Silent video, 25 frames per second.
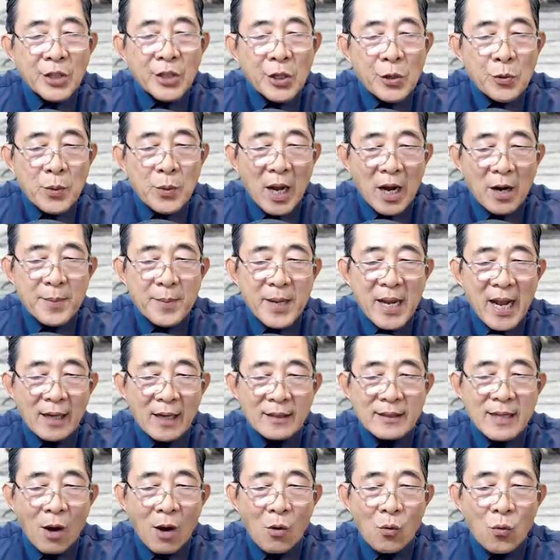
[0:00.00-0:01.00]
Tiêu ngự mới
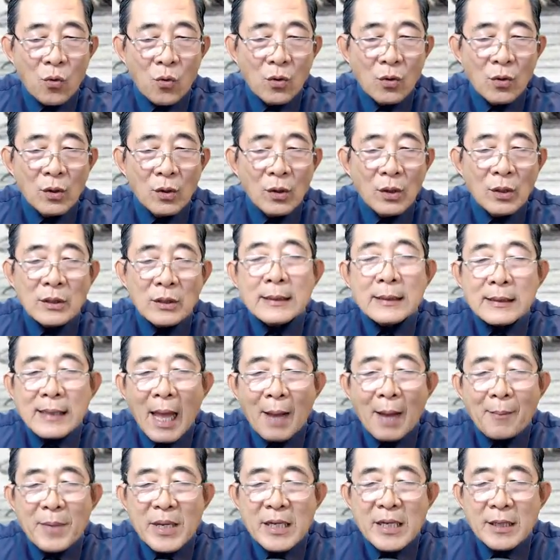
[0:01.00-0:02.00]
gật đầu,
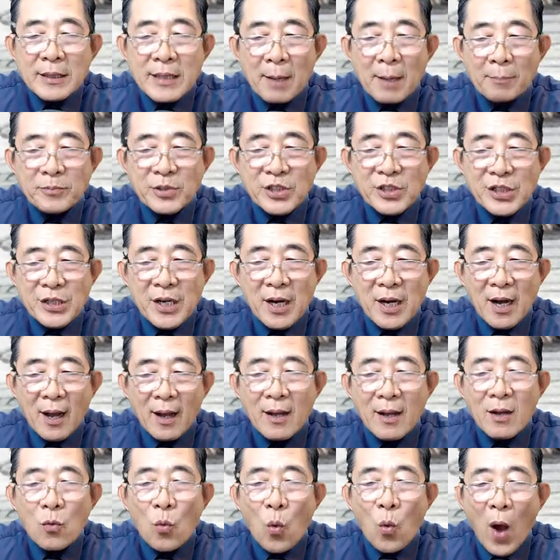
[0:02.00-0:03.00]
ta biết năm xưa
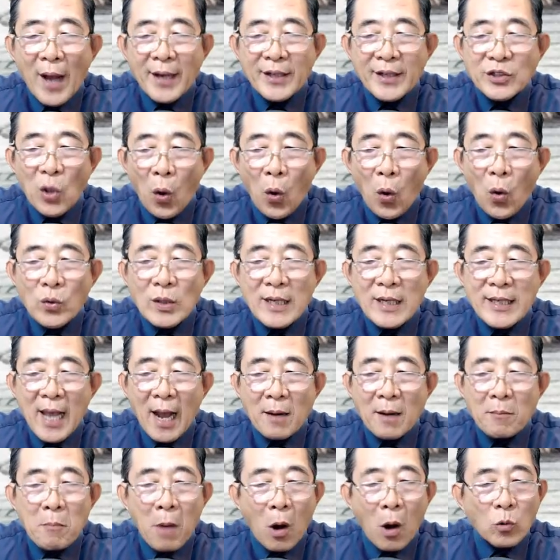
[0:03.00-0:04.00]
ngoại tổ đã
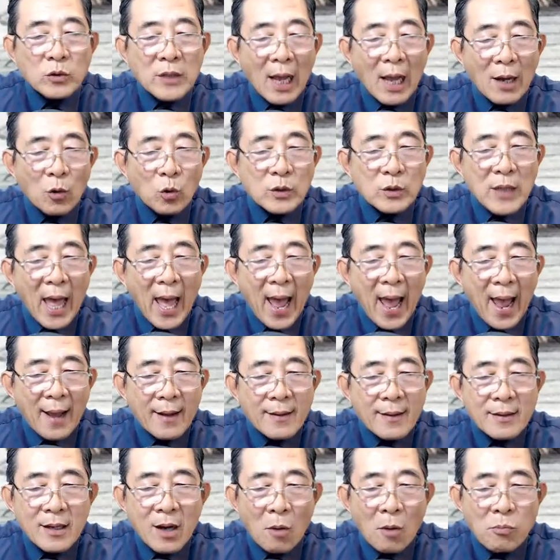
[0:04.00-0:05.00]
giận mẫu thân của
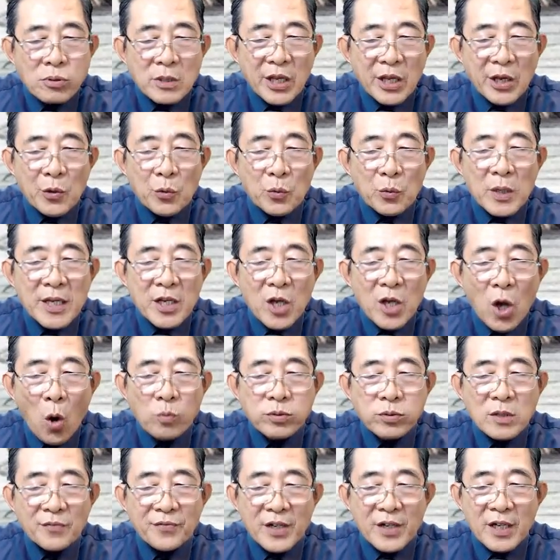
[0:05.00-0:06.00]
ta không chịu ly
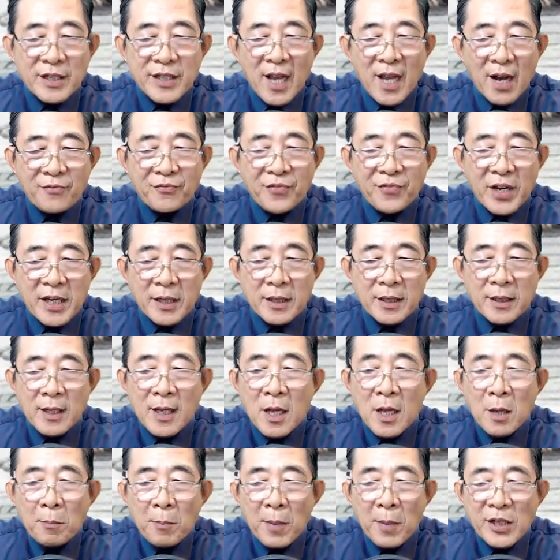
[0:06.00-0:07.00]
hôn với Phượng Dân Phi
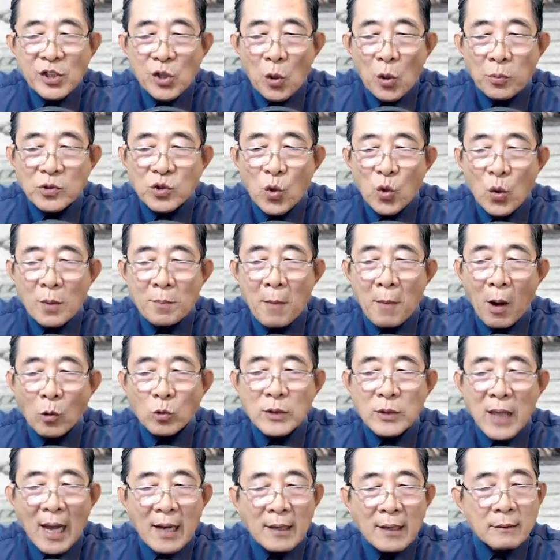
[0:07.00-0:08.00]
mới trục xuất
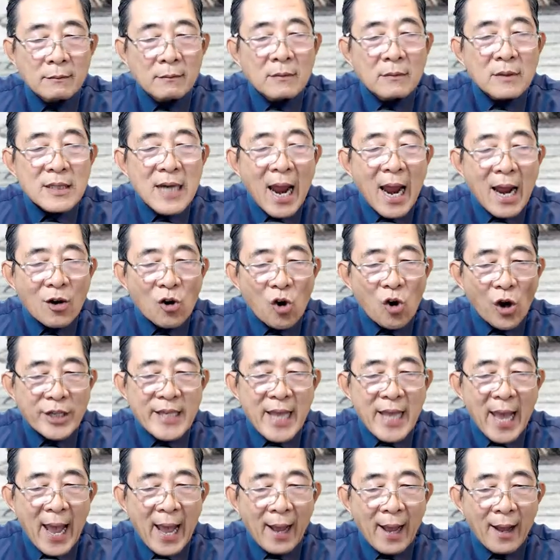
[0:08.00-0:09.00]
mẫu thân ra khỏi
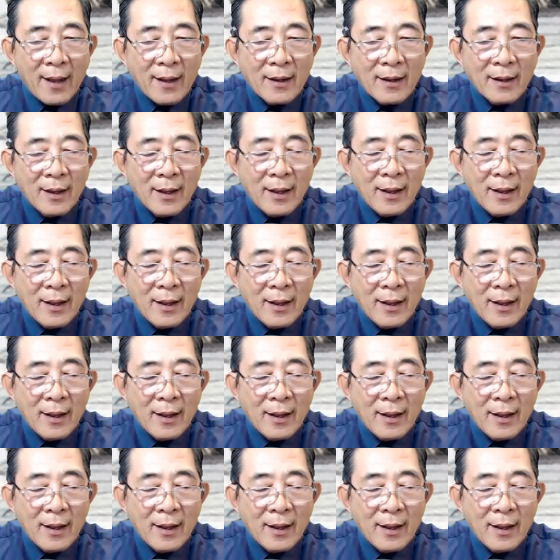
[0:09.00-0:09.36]
nhà.